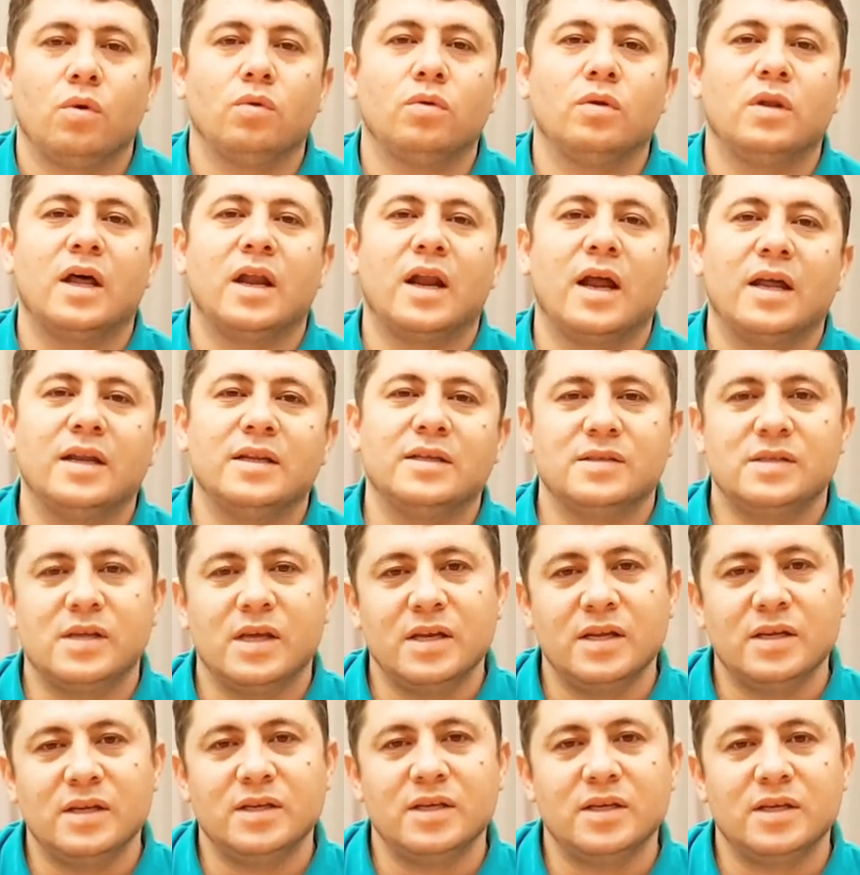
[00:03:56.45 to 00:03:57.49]
Onlar hani
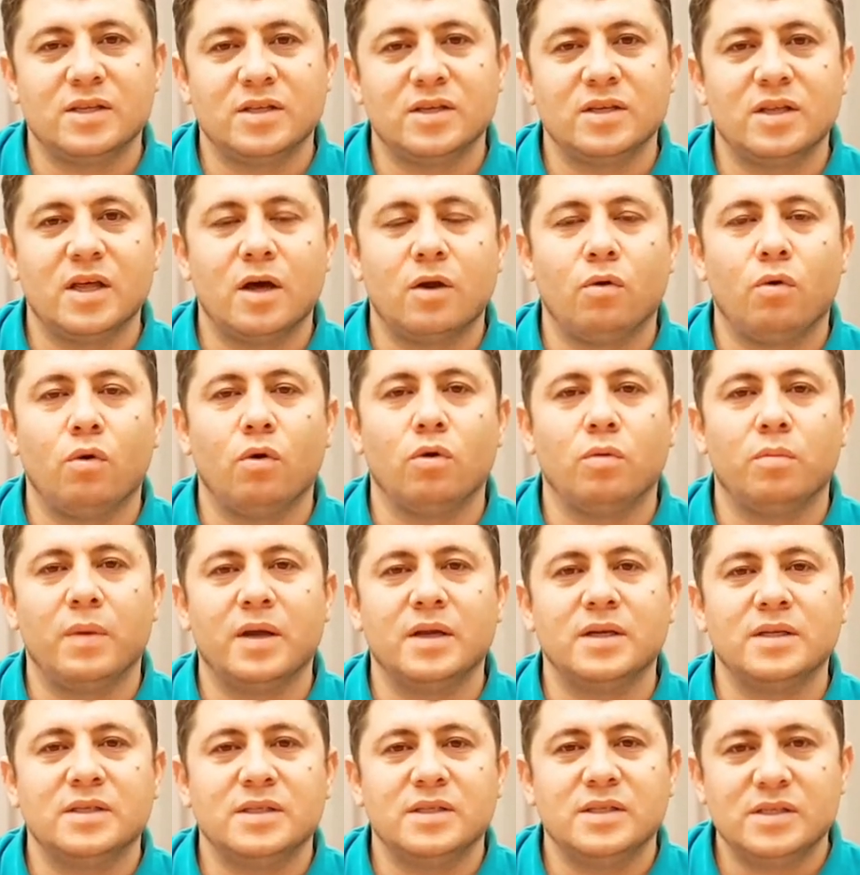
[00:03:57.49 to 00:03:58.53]
senin iktidar
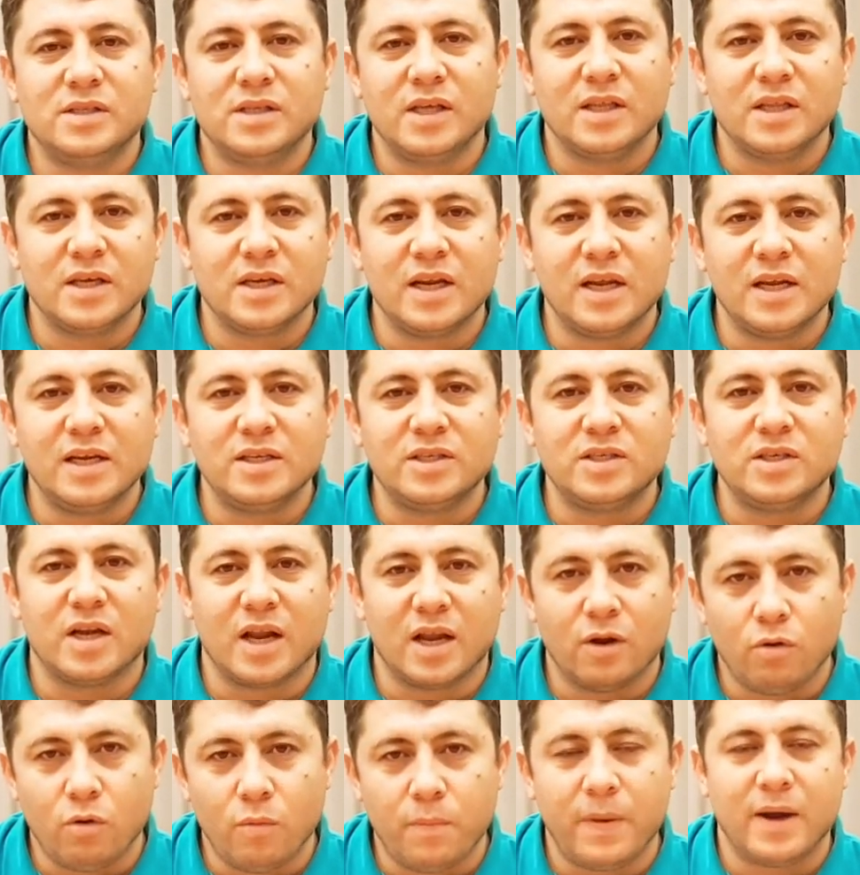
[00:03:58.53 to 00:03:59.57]
olmanı istedikleri için
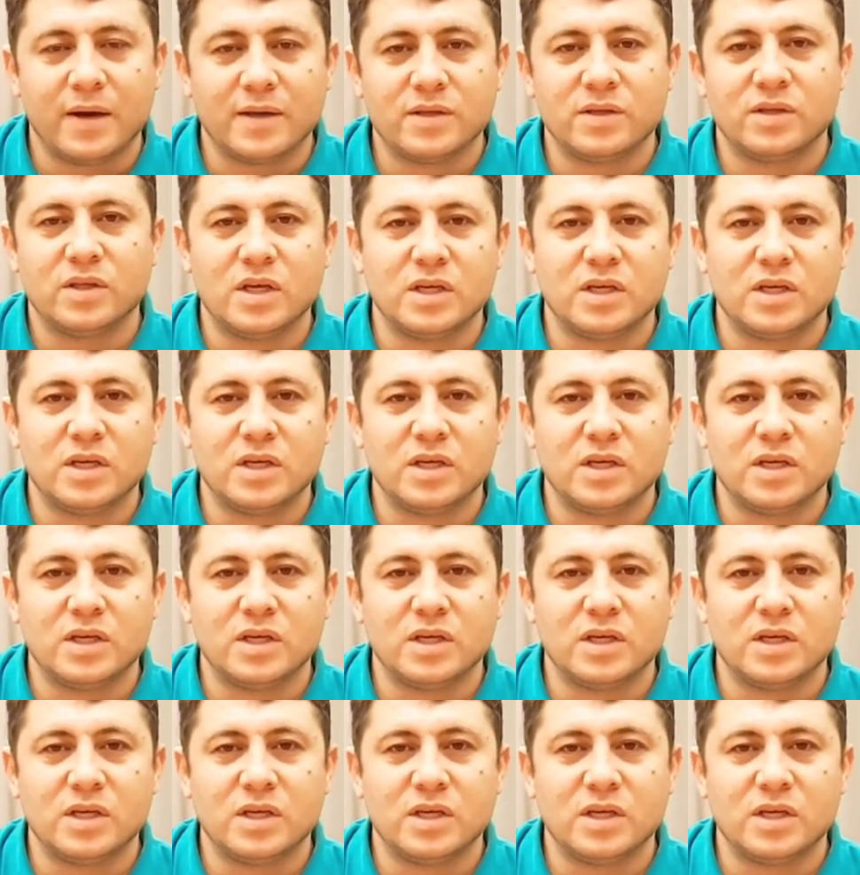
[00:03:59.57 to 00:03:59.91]
hani o partiyi